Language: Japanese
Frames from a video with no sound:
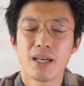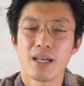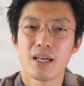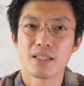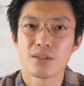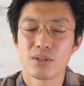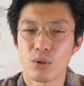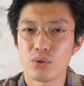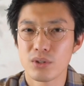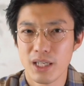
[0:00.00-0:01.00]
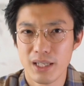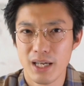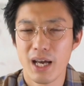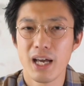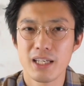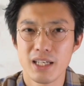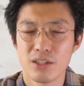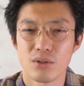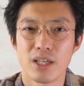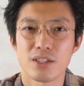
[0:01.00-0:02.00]
えー、すごいね大人な
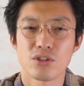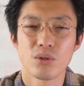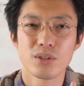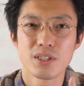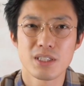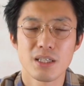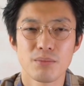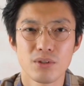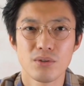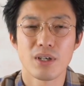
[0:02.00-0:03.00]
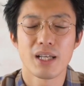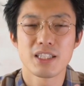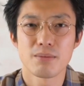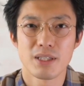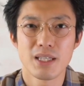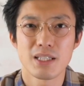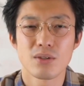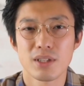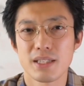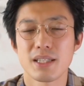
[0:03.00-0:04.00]
ハイエンドで上質なものを集めた、
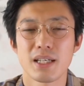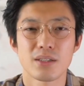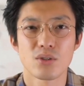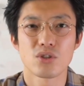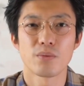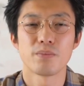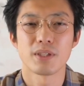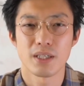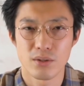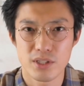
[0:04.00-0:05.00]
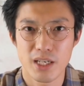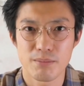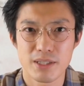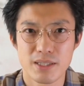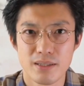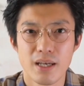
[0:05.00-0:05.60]
そんなセレクトショップでございます。